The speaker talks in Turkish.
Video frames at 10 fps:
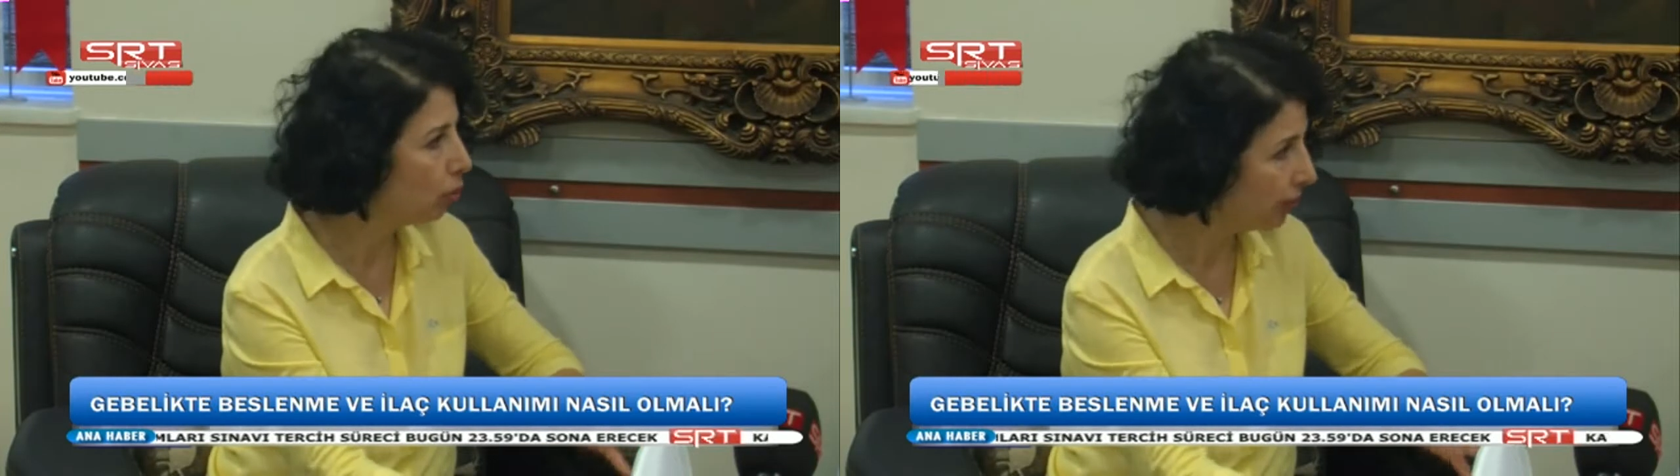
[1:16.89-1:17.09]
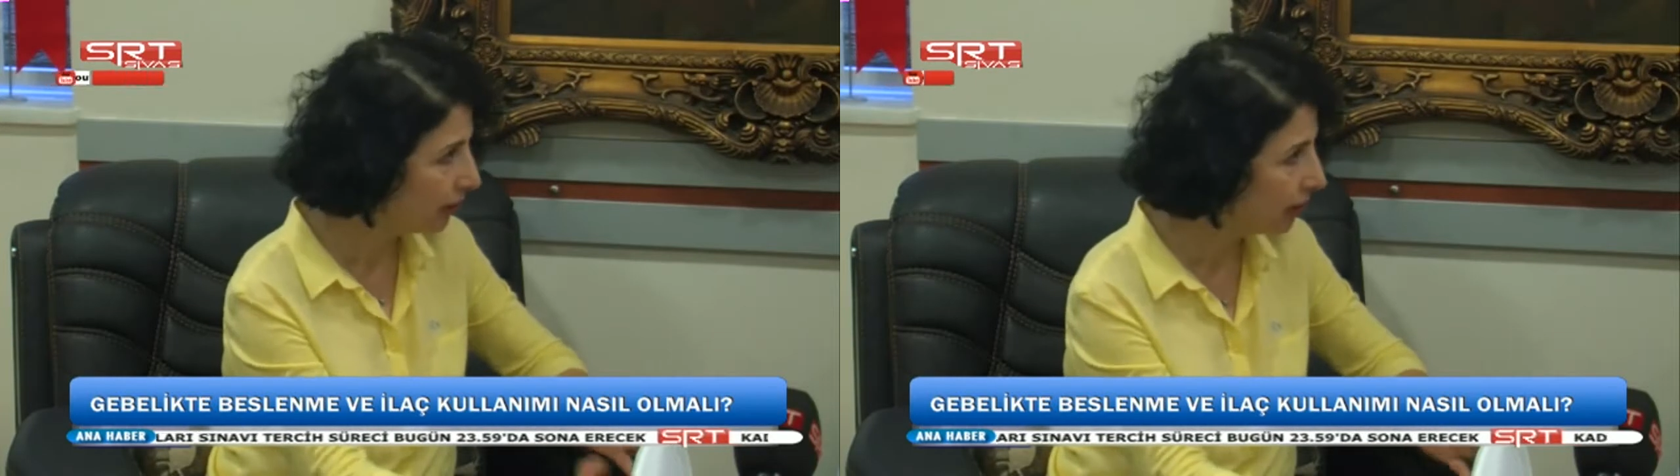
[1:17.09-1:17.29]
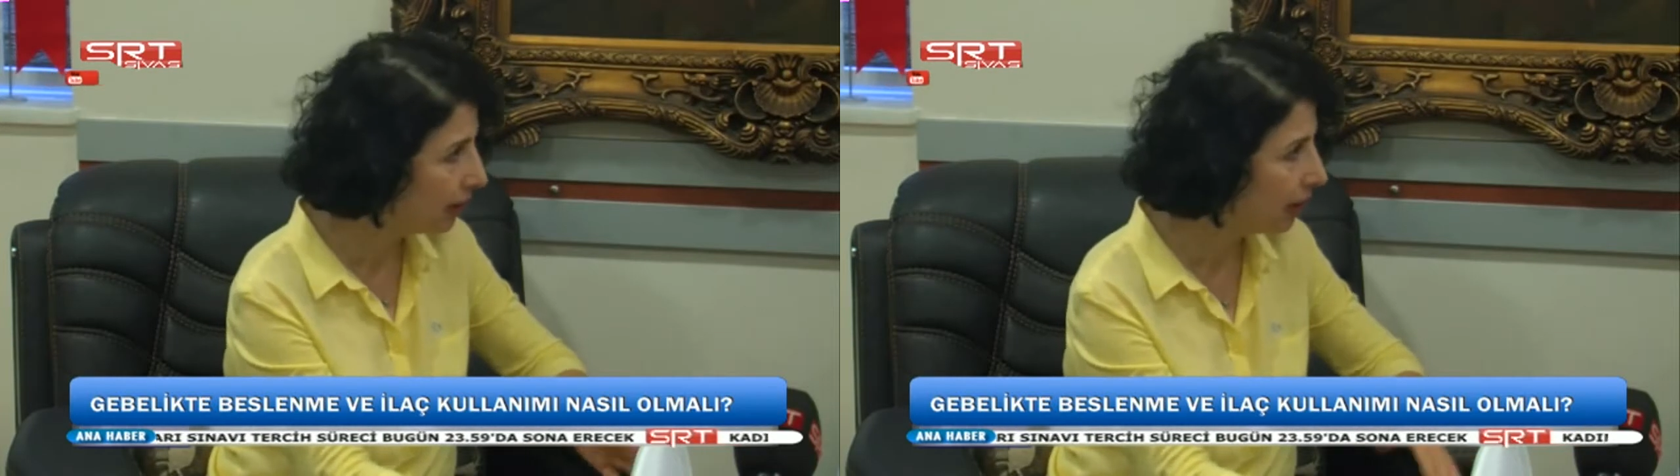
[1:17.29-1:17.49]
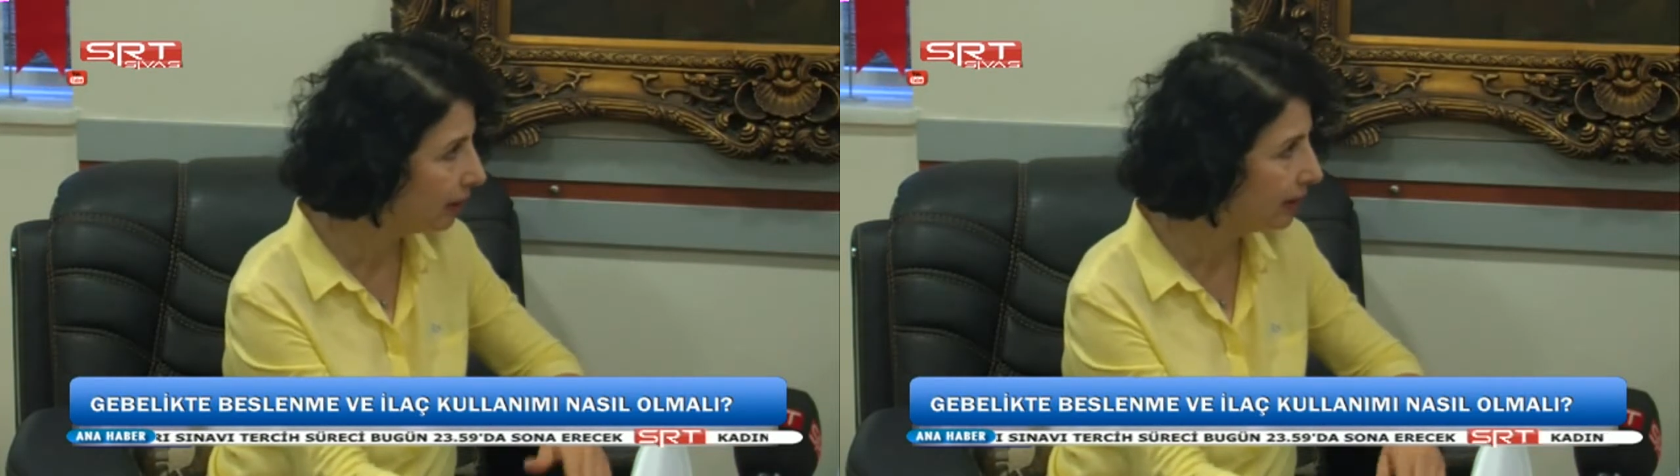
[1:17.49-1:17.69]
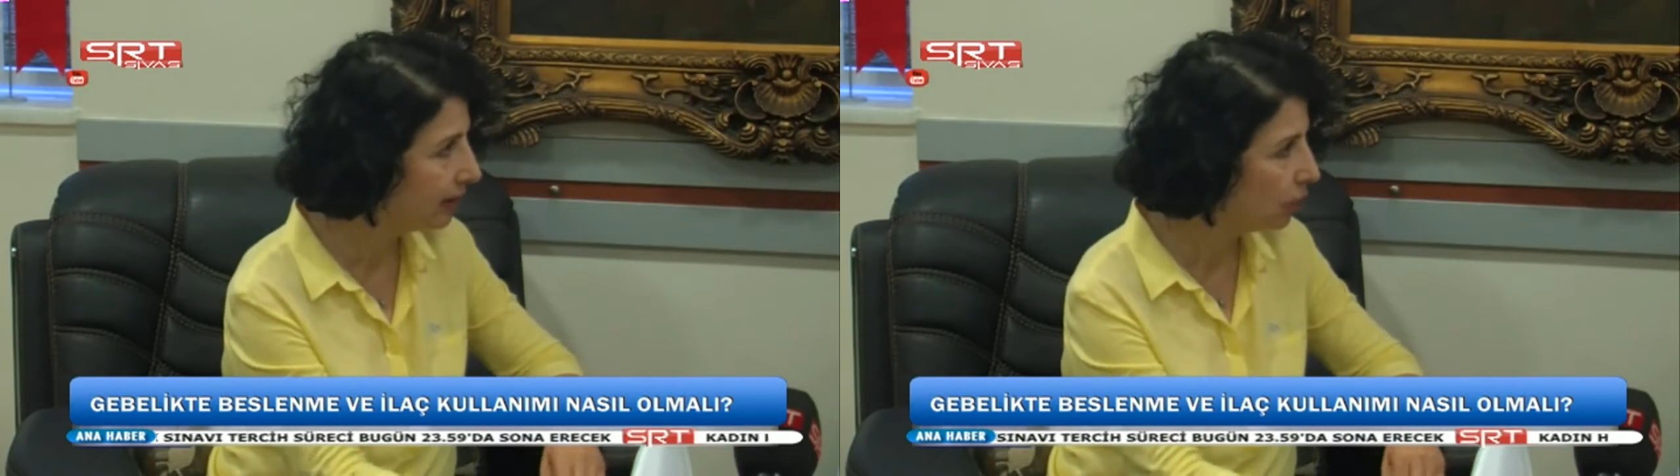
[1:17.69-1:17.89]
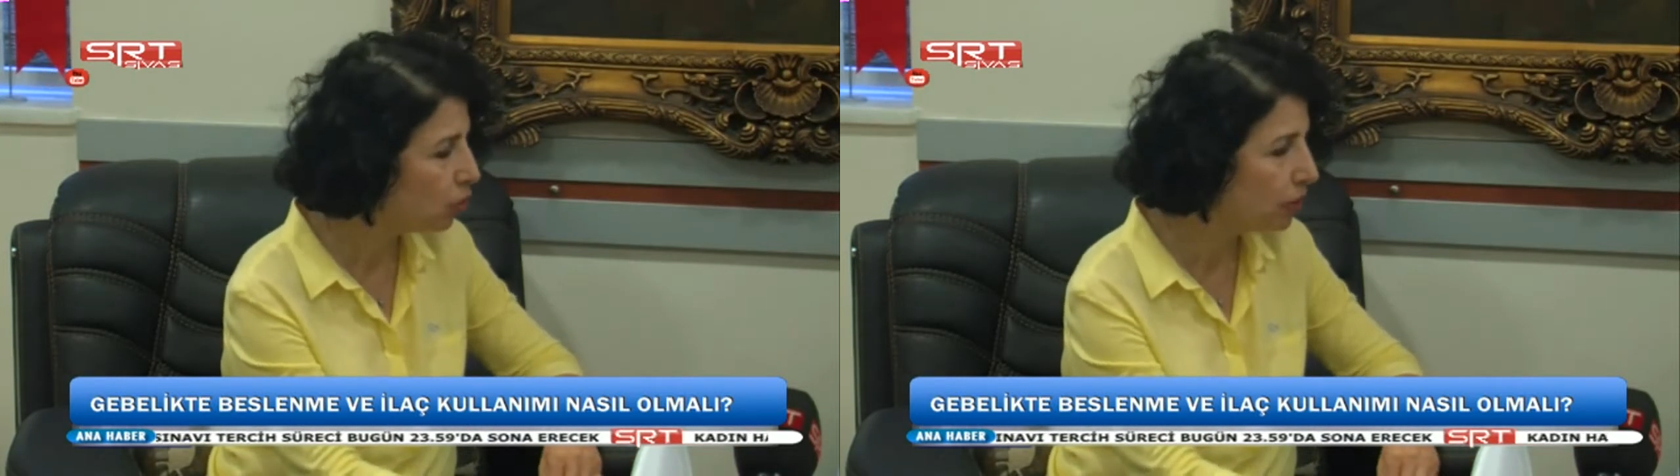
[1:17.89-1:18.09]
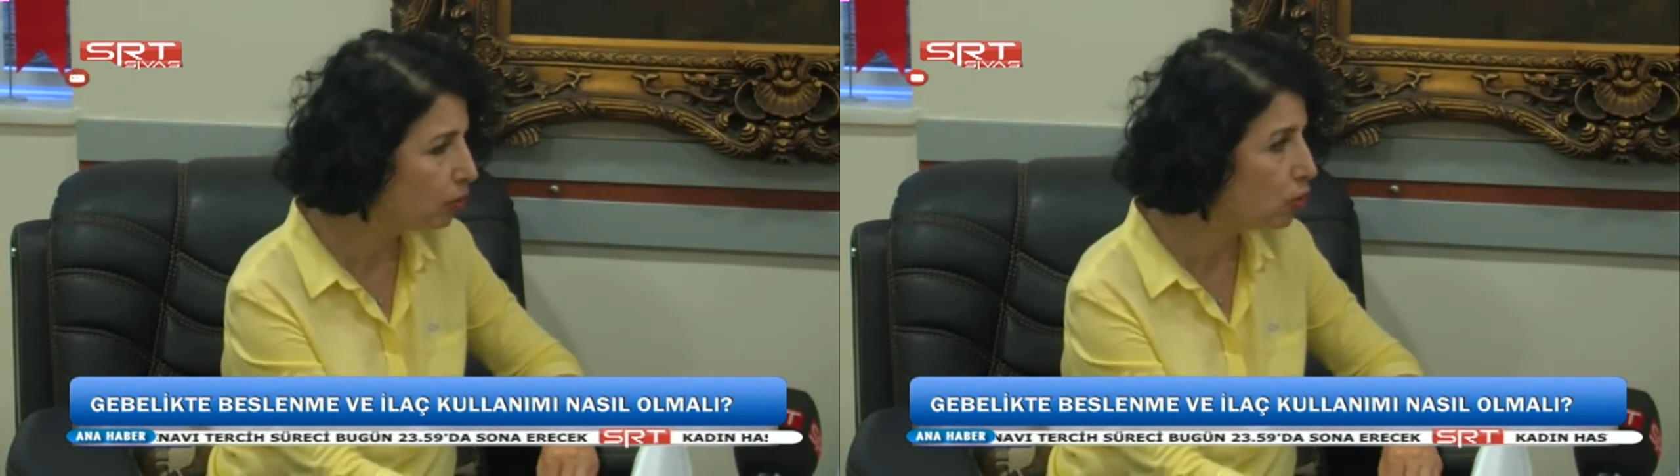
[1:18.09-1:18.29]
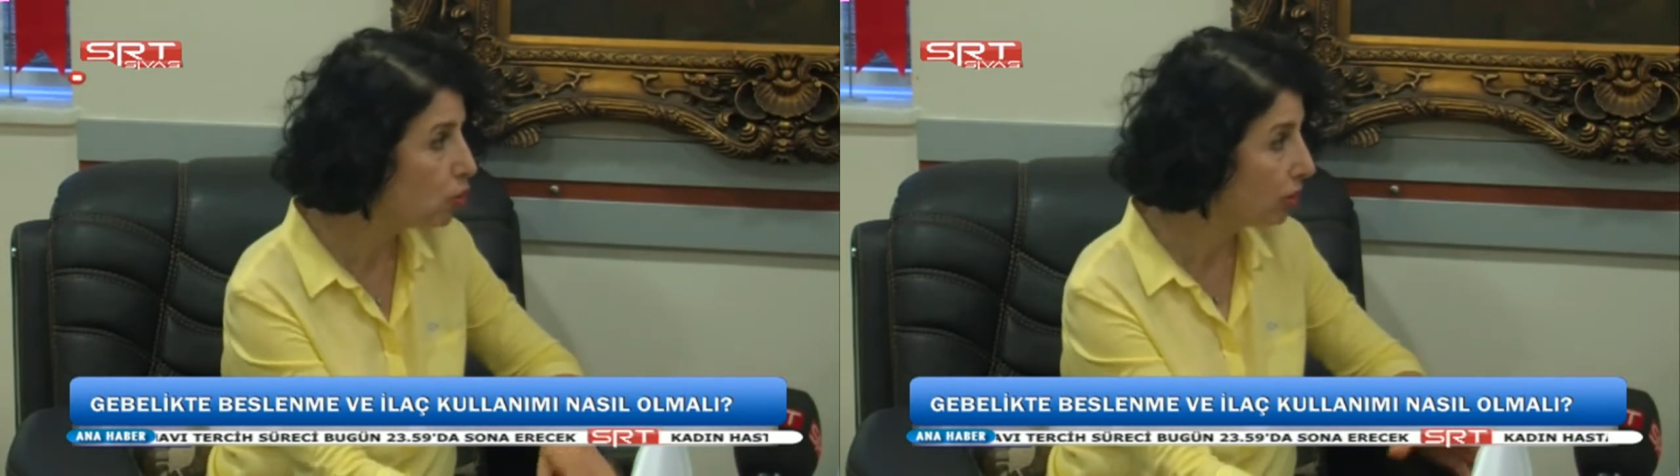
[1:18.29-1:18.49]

Onları tedavi ediyoruz.